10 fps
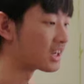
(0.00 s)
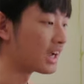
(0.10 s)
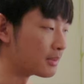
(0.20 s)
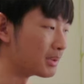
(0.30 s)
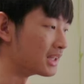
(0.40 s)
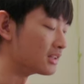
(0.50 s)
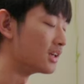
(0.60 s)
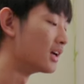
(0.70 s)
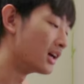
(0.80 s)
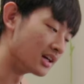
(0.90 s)
改变，
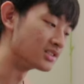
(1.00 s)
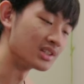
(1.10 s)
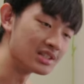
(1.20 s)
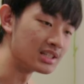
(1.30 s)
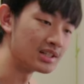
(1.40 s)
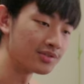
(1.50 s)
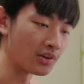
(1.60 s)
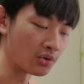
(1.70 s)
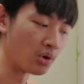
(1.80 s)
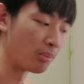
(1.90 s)
很神奇的
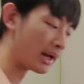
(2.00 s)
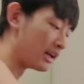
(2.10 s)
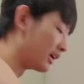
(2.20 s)
反光板。